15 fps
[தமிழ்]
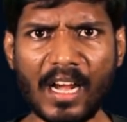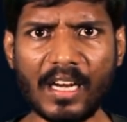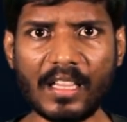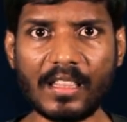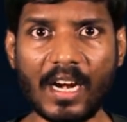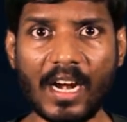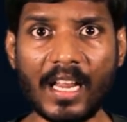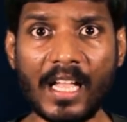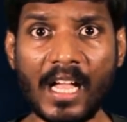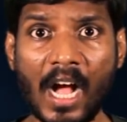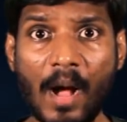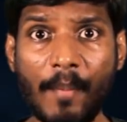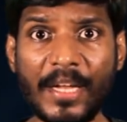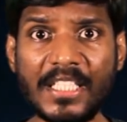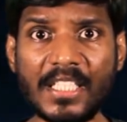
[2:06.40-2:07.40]
காரணத்தினால
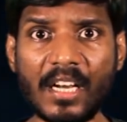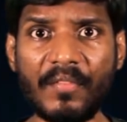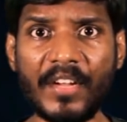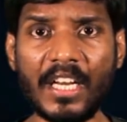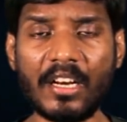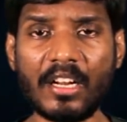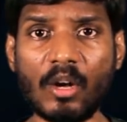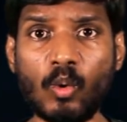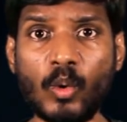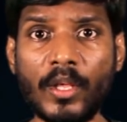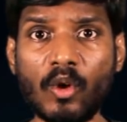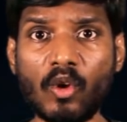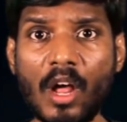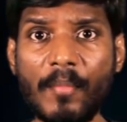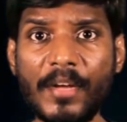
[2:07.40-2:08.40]
அமைச்சரவையில் இருக்கக்கூடிய
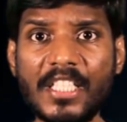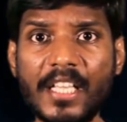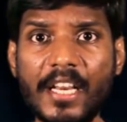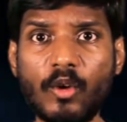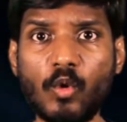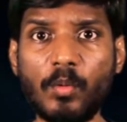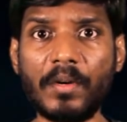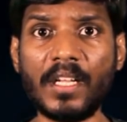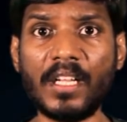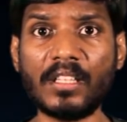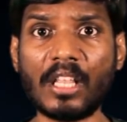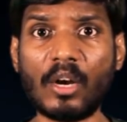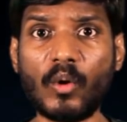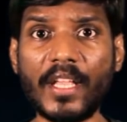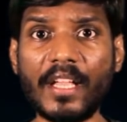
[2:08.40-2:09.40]
ஒரு அமைச்சரை கூட்டு
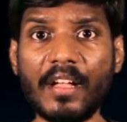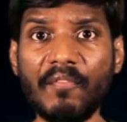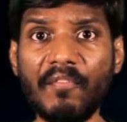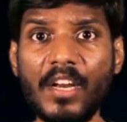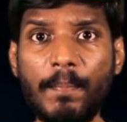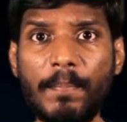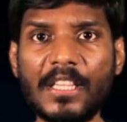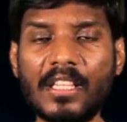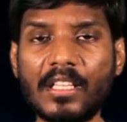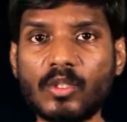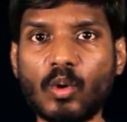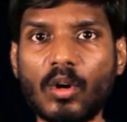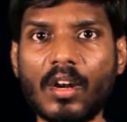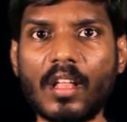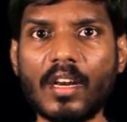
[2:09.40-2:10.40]
தன்னுடைய விருப்பத்தை
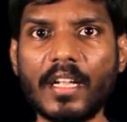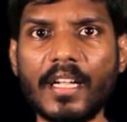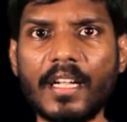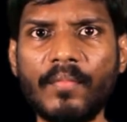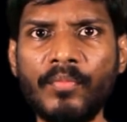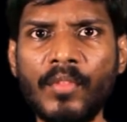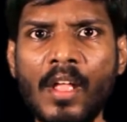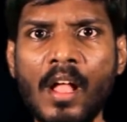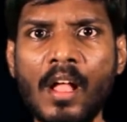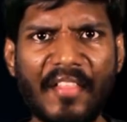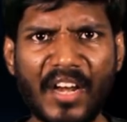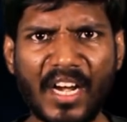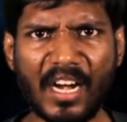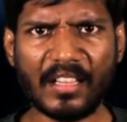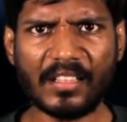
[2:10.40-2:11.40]
சொல்கிறாருங்க
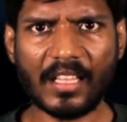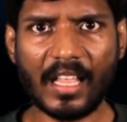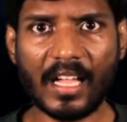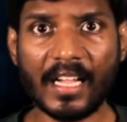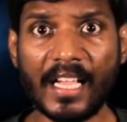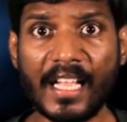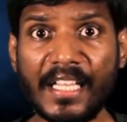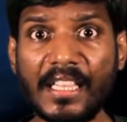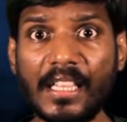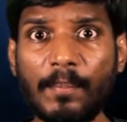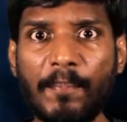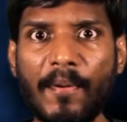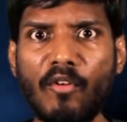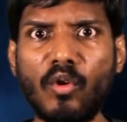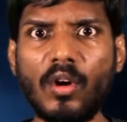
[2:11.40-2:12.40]
அதற்கடுத்ததாக இந்த
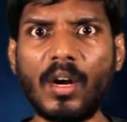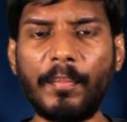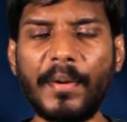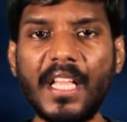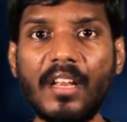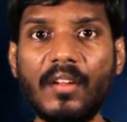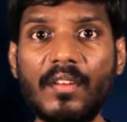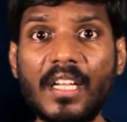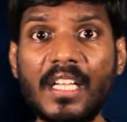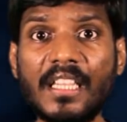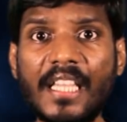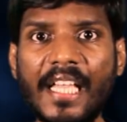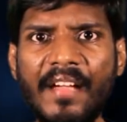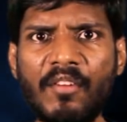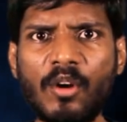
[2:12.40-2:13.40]
பவுலன் அப்படிங்கிறவர்
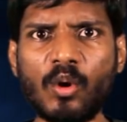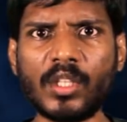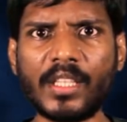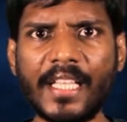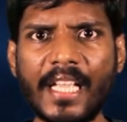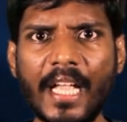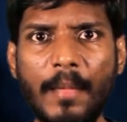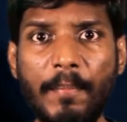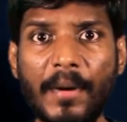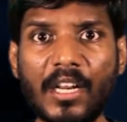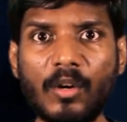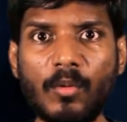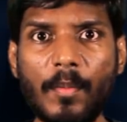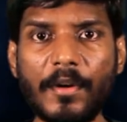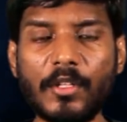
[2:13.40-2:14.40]
தேவலோகத்தை
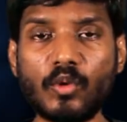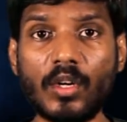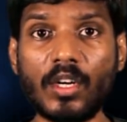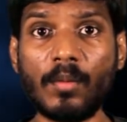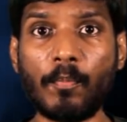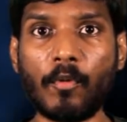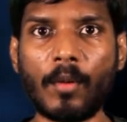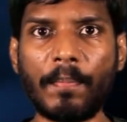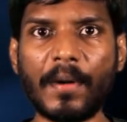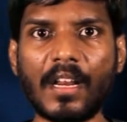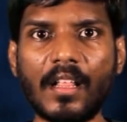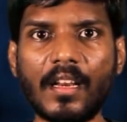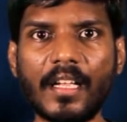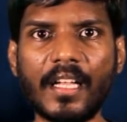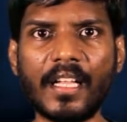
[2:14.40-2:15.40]
கைப்பற்றணும் அப்படின்னு சொல்லிட்டு
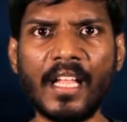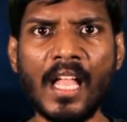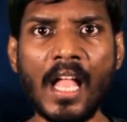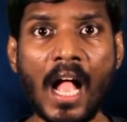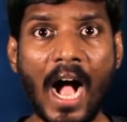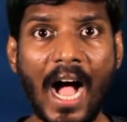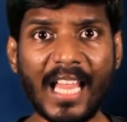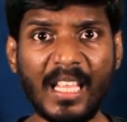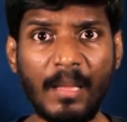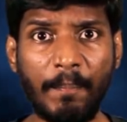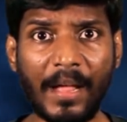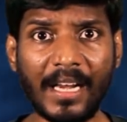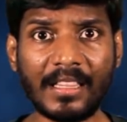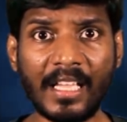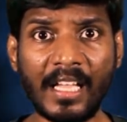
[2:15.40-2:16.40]
புறப்படுறாருங்க அதை
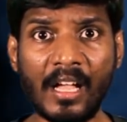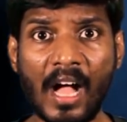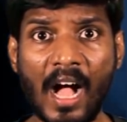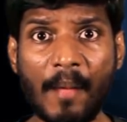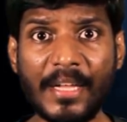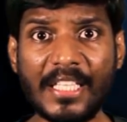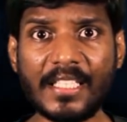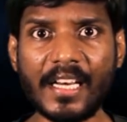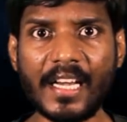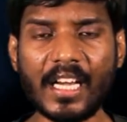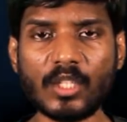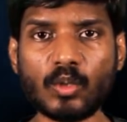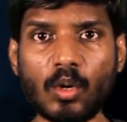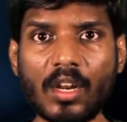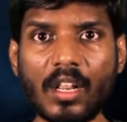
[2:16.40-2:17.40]
பார்த்த அமைச்சர்
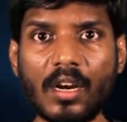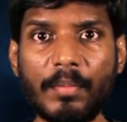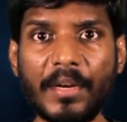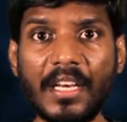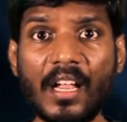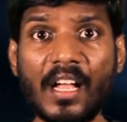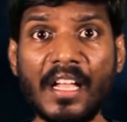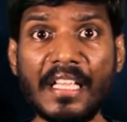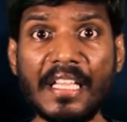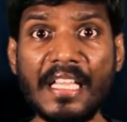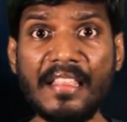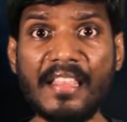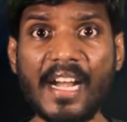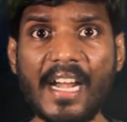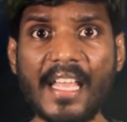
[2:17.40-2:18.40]
என்ன சொல்கிறாரு அப்படின்னா
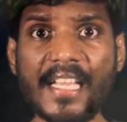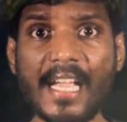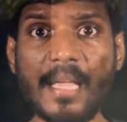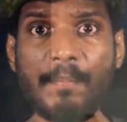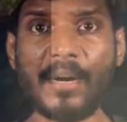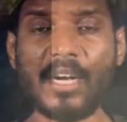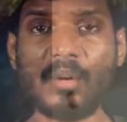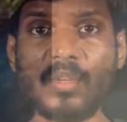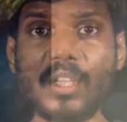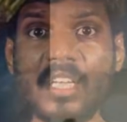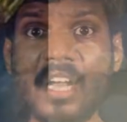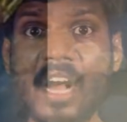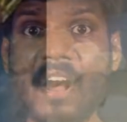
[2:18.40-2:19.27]
இந்திரனை கைப்பற்றுவது